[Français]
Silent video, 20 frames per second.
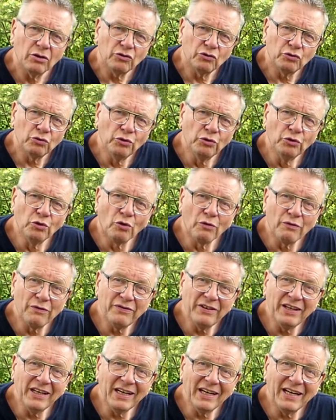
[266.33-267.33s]
sous le nom
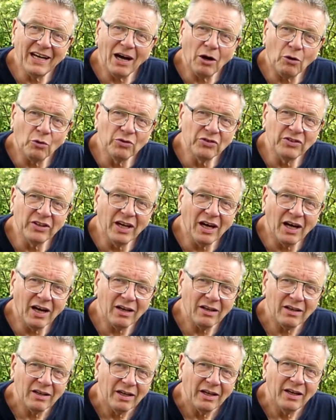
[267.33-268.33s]
Vinca
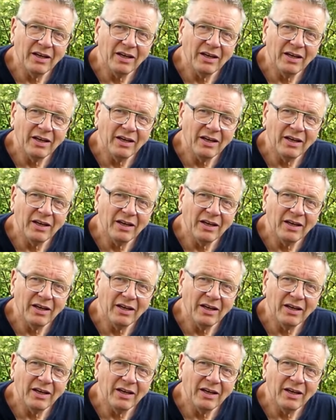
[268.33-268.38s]
rosea,